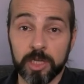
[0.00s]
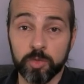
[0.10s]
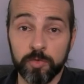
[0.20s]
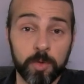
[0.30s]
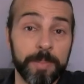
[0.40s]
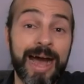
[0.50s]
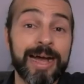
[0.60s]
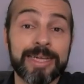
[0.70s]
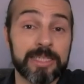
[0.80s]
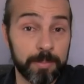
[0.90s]
le sue forme,
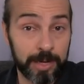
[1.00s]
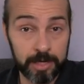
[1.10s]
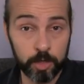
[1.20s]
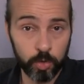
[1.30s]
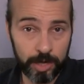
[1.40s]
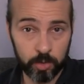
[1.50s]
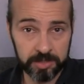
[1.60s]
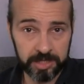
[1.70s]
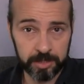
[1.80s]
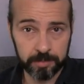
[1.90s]
anche se magari non è
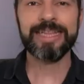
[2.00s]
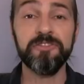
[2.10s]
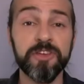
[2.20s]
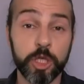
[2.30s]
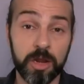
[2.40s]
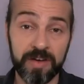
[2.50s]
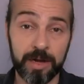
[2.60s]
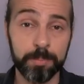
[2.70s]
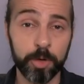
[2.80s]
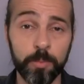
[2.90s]
così. È difficile
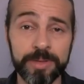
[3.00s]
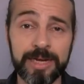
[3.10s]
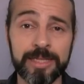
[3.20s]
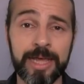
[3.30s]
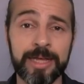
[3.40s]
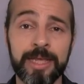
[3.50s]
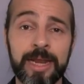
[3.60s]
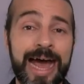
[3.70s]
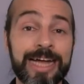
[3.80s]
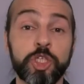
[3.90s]
far propria l'idea
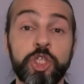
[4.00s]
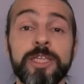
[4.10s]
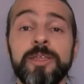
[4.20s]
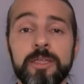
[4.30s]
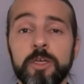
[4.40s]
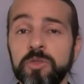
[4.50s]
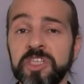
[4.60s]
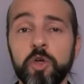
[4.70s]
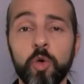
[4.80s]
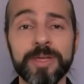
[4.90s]
del accettati
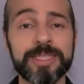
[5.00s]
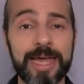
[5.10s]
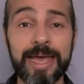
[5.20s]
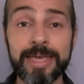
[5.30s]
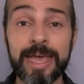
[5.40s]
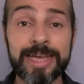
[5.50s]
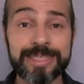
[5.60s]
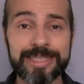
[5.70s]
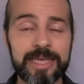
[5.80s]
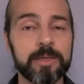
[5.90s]
così come sei
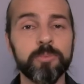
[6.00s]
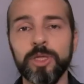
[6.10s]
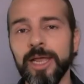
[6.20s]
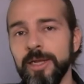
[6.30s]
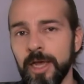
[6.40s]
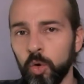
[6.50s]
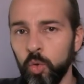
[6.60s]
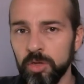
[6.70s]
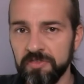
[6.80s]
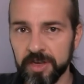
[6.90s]
se i modelli a
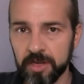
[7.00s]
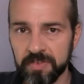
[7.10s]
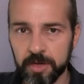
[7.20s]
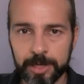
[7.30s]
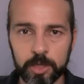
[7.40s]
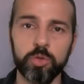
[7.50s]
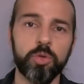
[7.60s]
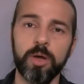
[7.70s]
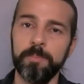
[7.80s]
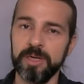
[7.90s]
cui fai
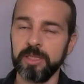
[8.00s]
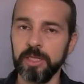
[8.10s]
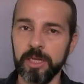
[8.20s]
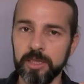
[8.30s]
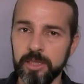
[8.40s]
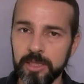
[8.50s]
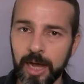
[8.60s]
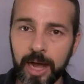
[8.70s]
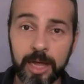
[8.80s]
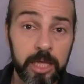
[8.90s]
riferimento, a partire
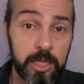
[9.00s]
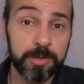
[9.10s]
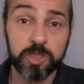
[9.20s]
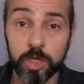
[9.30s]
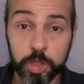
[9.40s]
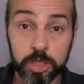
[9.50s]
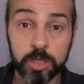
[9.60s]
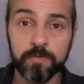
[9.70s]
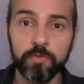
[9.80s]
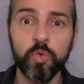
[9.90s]
dai personaggi
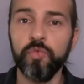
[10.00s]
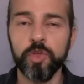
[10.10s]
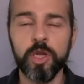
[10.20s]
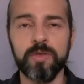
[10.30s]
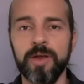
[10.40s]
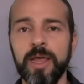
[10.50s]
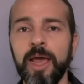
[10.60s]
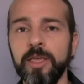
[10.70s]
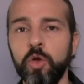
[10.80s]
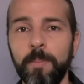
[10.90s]
tv fino ad arrivare
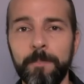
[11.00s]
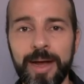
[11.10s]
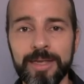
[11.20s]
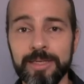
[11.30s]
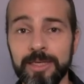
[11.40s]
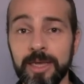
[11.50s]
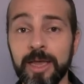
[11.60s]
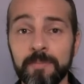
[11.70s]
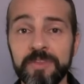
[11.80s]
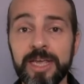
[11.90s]
ai compagni
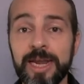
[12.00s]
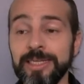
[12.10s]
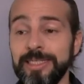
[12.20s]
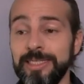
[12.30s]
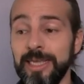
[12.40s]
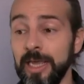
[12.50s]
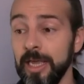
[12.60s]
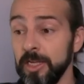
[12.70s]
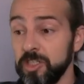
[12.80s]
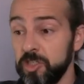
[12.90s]
di classe,
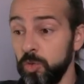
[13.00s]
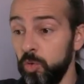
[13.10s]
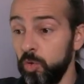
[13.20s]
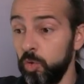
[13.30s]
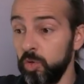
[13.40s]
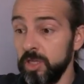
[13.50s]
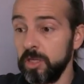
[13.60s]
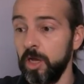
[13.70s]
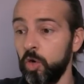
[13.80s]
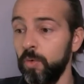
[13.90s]
sono
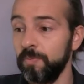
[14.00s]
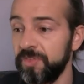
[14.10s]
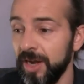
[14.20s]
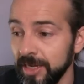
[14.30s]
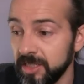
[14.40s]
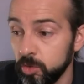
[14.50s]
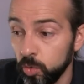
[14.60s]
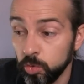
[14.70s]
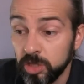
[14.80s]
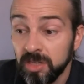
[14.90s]
in
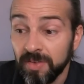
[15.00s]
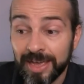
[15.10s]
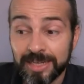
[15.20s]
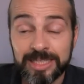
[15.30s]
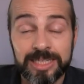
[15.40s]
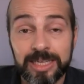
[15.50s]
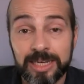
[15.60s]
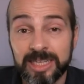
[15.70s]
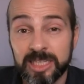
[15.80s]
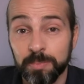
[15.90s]
contrasto o diversi
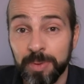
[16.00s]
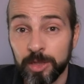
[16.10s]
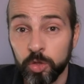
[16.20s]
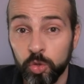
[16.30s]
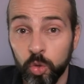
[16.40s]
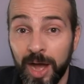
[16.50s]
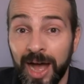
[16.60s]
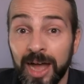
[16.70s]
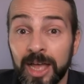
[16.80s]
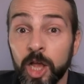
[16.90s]
rispetto
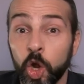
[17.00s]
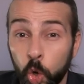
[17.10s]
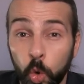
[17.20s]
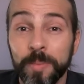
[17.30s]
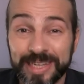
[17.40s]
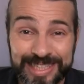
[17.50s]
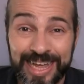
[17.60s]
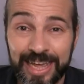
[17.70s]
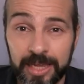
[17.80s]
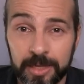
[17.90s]
a come
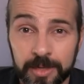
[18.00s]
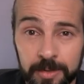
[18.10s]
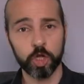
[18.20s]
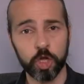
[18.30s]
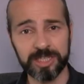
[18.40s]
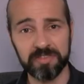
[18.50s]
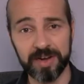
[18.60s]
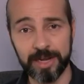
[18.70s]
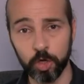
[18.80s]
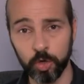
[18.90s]
sei Cosa
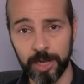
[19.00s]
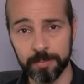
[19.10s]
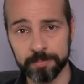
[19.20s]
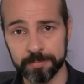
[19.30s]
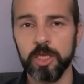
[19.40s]
fare allora?